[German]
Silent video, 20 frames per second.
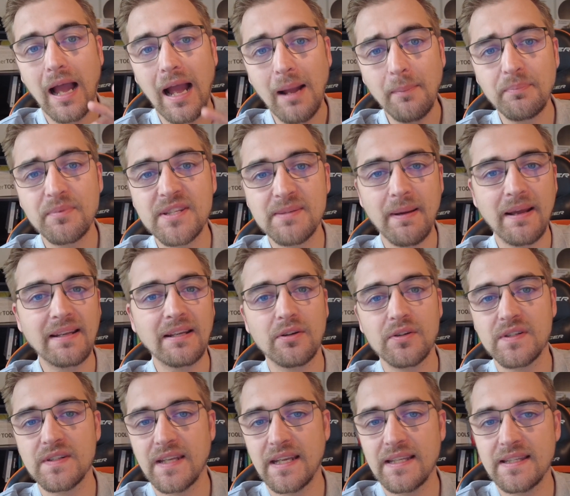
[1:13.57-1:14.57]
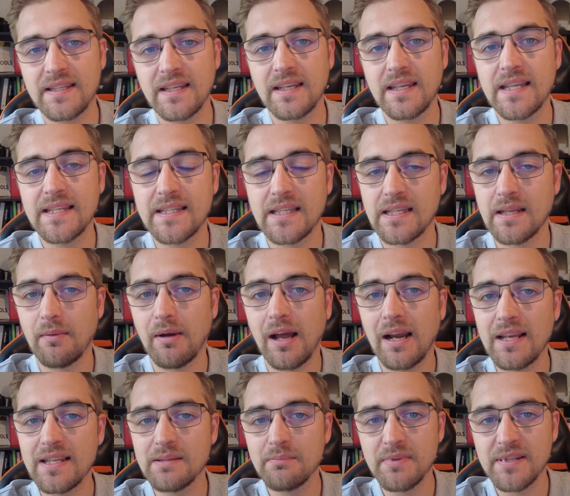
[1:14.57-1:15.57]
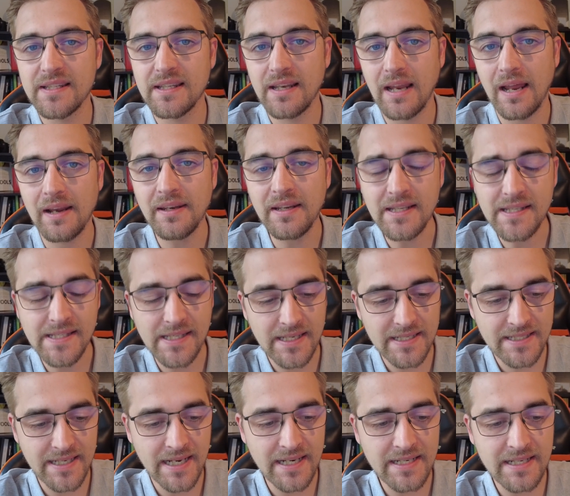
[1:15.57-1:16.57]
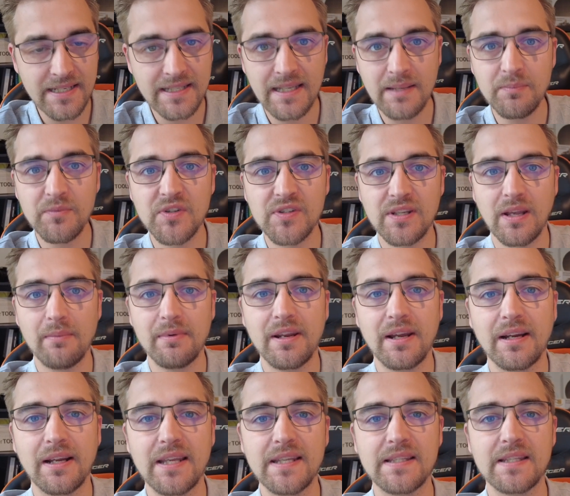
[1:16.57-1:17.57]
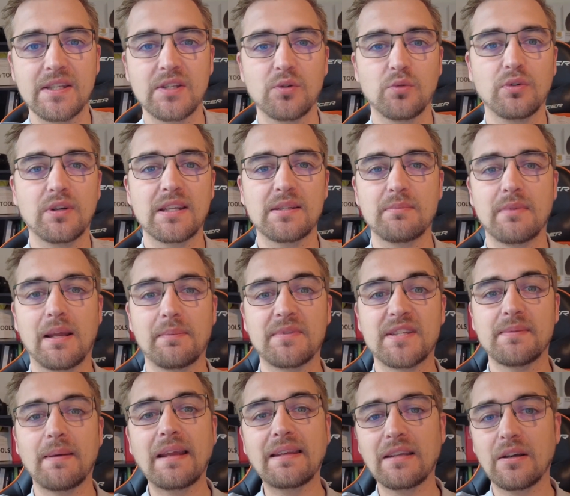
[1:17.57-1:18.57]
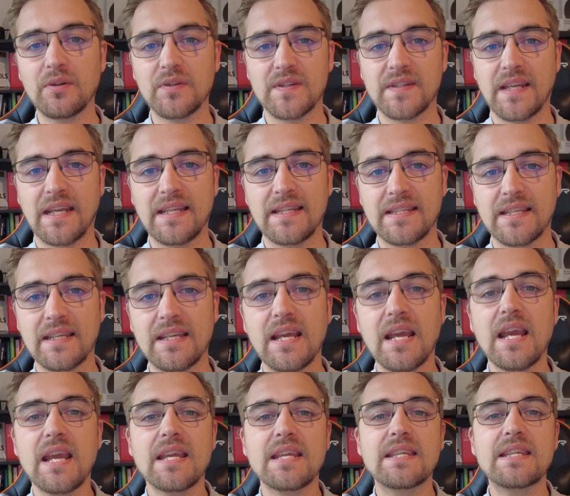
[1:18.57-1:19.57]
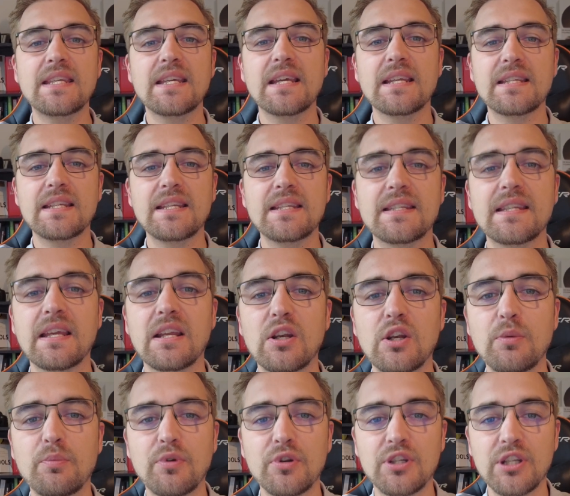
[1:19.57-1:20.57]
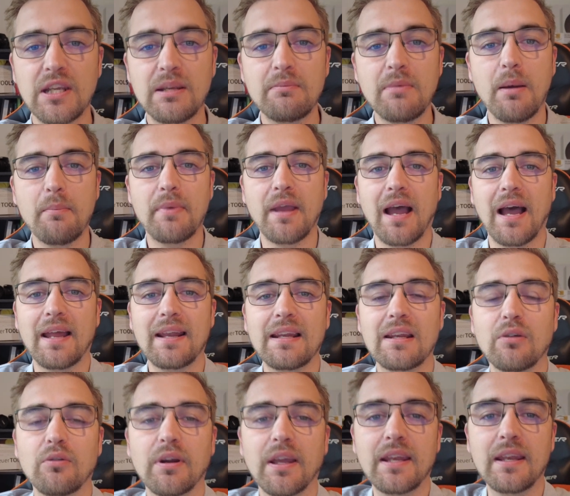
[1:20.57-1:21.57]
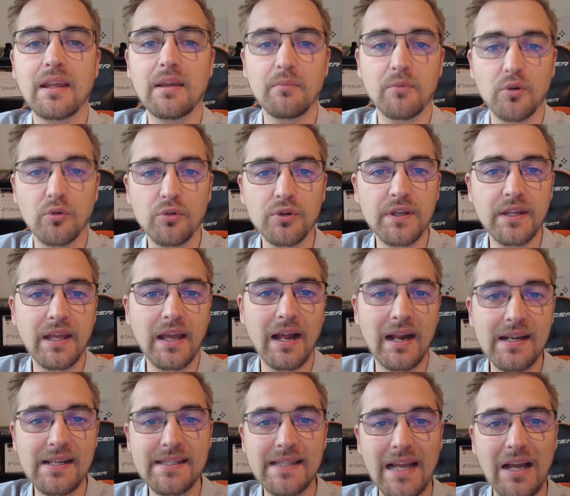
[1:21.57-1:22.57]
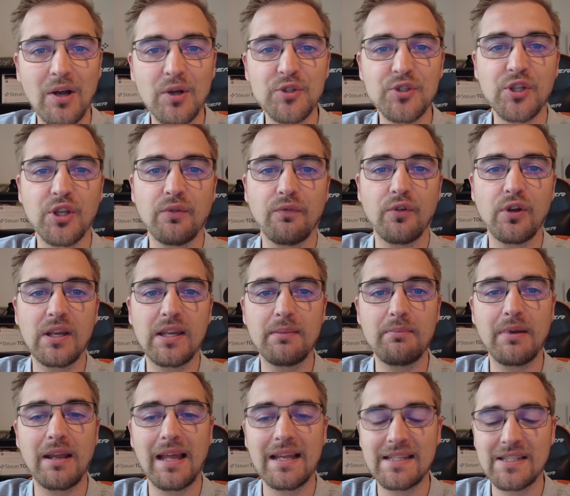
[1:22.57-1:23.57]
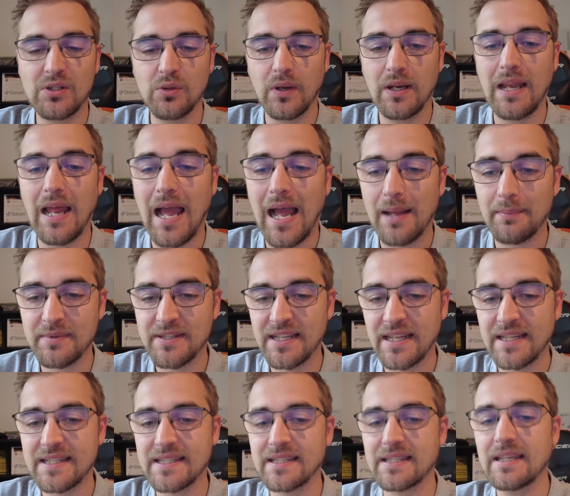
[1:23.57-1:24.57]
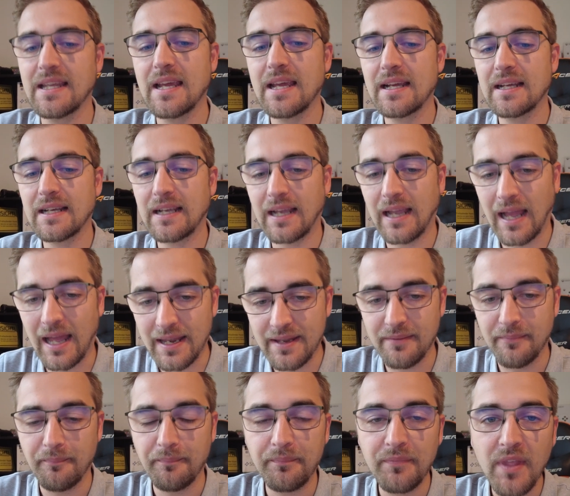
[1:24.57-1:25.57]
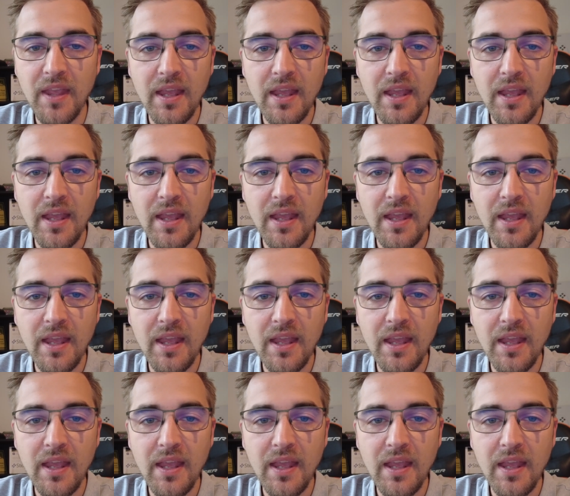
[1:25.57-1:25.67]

Ab 2016 ist das aber alles ein bisschen anders, denn in dem Zusammenhang ist es so, dass man ab 2016 hier diese lipidem behandlungen im Grunde als außergewöhnliche Belastungen absetzen kann.